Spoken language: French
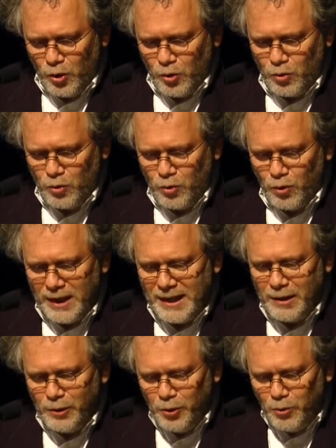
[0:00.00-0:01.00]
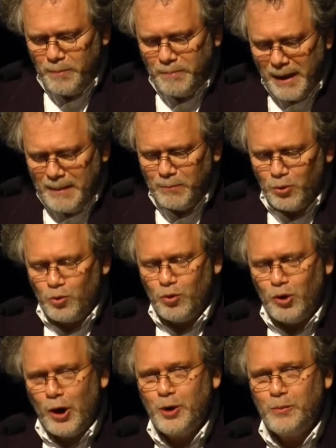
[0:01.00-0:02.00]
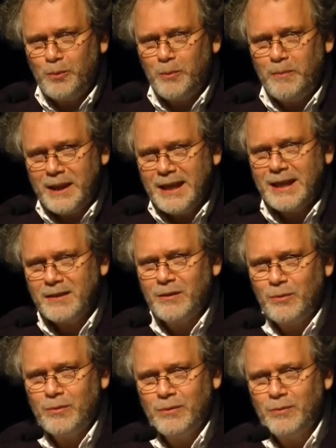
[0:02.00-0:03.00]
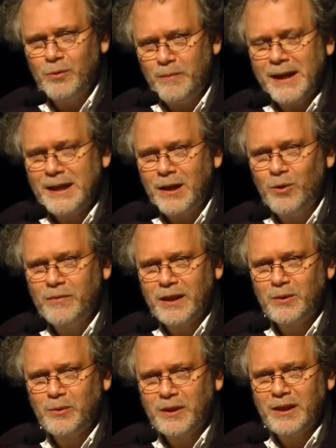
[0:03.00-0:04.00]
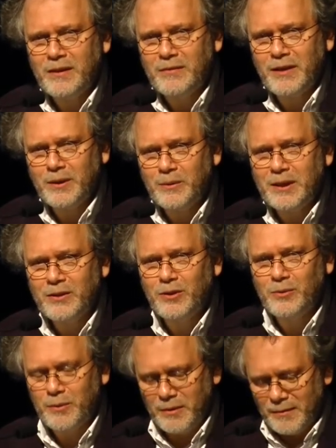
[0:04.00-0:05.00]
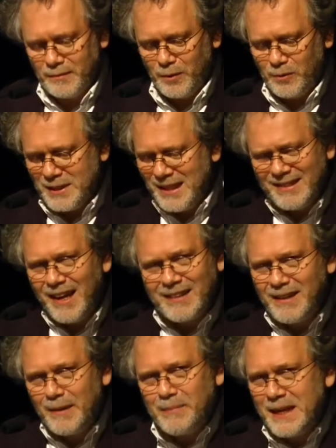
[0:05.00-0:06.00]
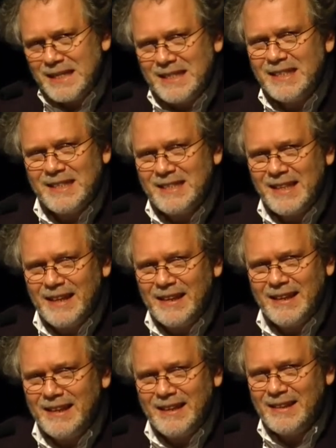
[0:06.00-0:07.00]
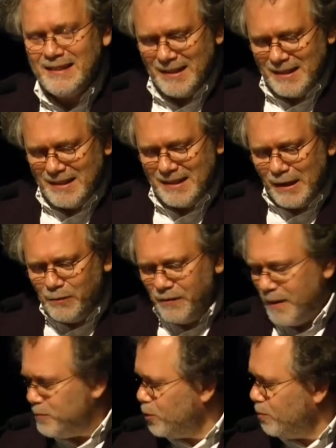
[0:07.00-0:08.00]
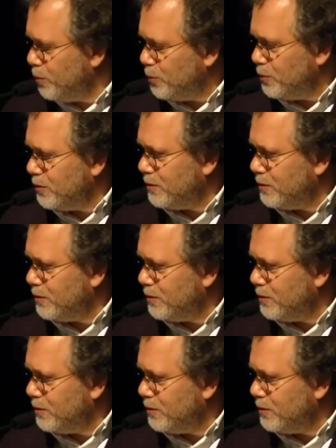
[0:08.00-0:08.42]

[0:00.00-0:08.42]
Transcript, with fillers: sur les lieux même du deuil public du, matelot Vakulinchuk. Donc c'est très très précis, c'est une femme du Bund.